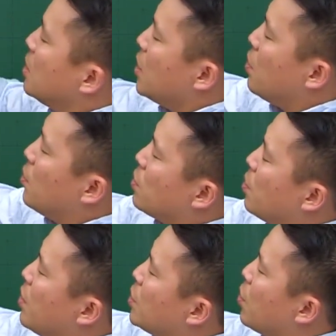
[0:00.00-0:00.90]
체력
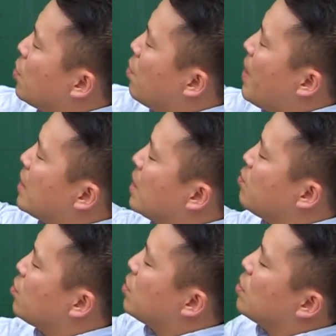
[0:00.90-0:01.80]
요소별 정의로 바르게
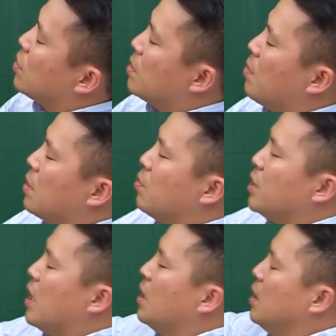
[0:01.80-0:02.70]
묶은 것은 바로
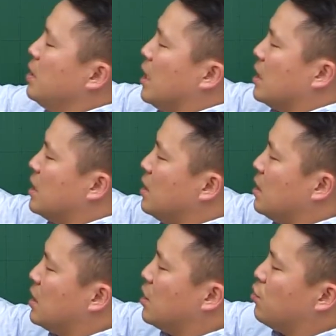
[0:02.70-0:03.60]
뭐냐? 자,
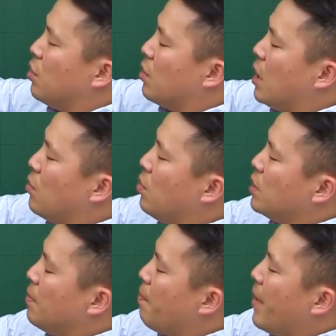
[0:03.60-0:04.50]
근지구력하고
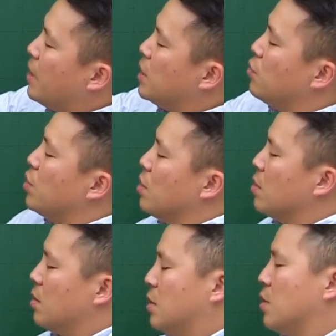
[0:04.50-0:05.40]

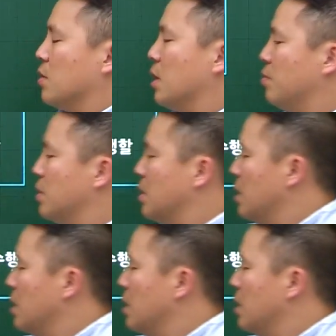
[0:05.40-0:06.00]
심폐지구력. 그래서 정답은